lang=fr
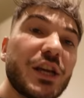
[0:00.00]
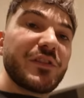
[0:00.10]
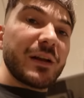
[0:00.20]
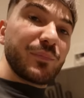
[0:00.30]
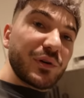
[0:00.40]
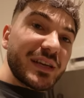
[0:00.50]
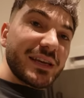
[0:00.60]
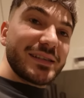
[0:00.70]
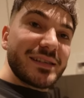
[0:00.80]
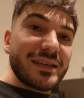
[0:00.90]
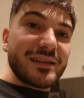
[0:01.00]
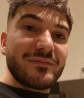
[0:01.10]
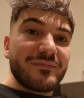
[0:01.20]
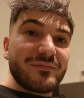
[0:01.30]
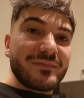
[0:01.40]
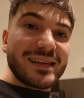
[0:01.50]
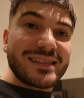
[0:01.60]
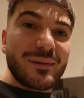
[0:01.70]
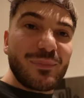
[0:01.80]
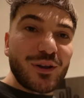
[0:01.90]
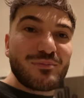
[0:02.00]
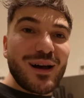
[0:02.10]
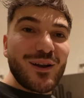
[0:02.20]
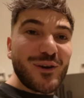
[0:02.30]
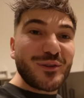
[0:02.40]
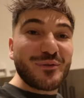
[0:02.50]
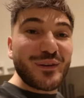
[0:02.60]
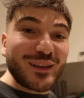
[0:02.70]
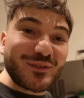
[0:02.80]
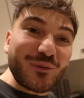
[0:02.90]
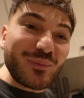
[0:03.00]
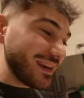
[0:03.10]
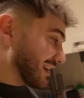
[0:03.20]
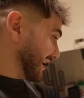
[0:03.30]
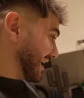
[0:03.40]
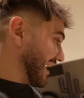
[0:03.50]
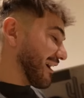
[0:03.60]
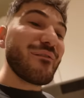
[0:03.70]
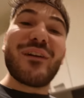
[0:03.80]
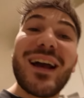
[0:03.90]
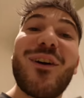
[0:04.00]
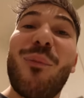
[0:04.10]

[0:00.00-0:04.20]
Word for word: je vais le poser ici. Et ça porte malheur de faire tomber un verre